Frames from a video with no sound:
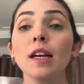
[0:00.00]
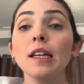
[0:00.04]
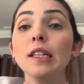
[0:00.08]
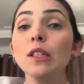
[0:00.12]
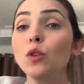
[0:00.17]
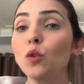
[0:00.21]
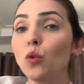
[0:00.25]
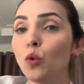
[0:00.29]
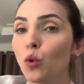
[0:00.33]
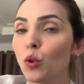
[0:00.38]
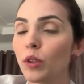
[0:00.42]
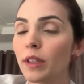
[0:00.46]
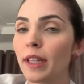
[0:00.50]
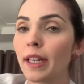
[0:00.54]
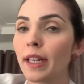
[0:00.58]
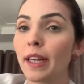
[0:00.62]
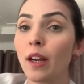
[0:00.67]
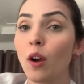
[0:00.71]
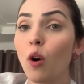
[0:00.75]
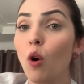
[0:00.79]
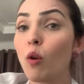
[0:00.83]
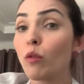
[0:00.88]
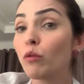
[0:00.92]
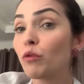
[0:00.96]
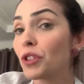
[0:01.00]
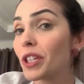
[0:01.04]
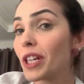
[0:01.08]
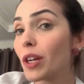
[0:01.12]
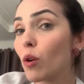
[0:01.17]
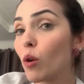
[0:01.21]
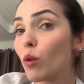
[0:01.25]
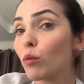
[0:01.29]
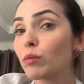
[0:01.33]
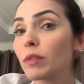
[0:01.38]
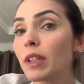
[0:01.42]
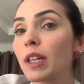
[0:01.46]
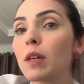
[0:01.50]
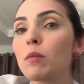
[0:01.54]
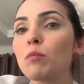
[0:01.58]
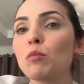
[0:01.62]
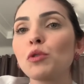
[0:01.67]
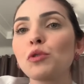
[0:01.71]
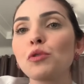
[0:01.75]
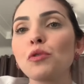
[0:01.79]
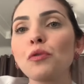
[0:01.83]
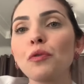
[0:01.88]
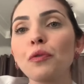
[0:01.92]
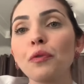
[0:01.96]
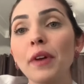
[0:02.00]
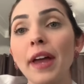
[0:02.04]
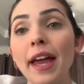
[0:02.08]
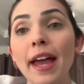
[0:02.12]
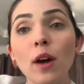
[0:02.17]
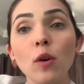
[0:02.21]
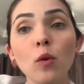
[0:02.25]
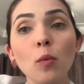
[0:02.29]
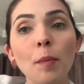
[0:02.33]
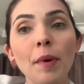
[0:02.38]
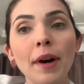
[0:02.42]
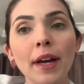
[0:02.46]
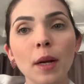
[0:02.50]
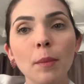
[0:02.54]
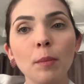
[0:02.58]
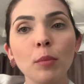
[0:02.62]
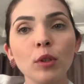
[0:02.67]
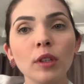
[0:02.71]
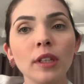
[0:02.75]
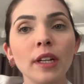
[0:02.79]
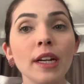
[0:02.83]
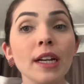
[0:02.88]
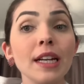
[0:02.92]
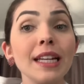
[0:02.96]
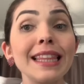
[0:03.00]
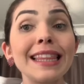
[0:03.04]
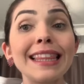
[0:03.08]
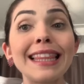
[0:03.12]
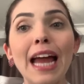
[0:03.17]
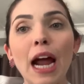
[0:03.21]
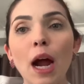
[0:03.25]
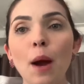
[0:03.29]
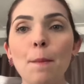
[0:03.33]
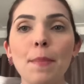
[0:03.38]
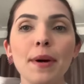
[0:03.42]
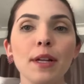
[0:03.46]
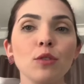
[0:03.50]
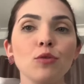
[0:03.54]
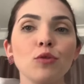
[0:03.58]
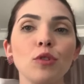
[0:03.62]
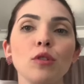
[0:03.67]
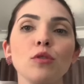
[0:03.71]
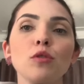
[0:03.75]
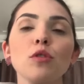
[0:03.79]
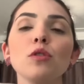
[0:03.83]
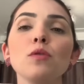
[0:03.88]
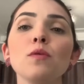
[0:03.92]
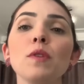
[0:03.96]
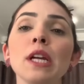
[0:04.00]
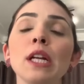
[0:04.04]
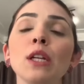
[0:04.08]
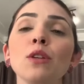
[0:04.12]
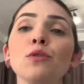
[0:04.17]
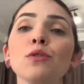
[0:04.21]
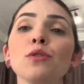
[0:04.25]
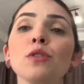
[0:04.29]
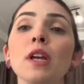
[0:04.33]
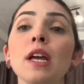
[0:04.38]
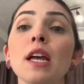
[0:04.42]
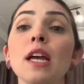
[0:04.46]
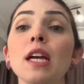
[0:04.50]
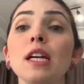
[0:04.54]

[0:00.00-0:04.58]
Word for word: Nutre, onde encontramos o ferro para poder dar para os nossos filhos?